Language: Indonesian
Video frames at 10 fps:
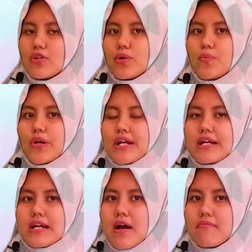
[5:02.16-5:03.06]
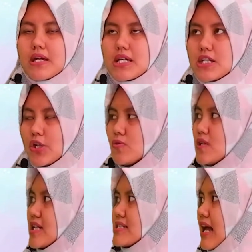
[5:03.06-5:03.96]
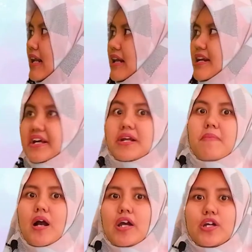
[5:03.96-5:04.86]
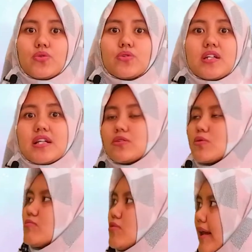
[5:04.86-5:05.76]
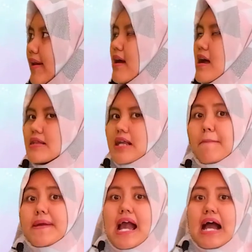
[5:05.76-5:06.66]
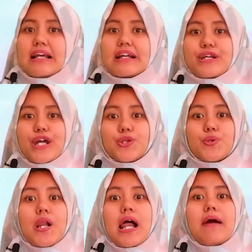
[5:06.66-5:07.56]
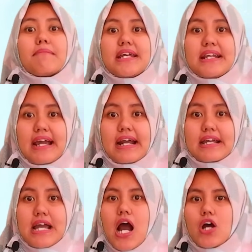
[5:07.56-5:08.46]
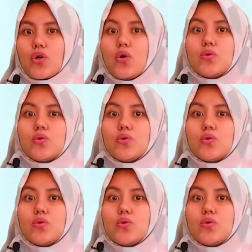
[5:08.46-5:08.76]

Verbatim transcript: atau fluida dinamis itu jenis aliran yang dipakai itu tidak turbulen tapi aliran alirannya itu laminer ya atau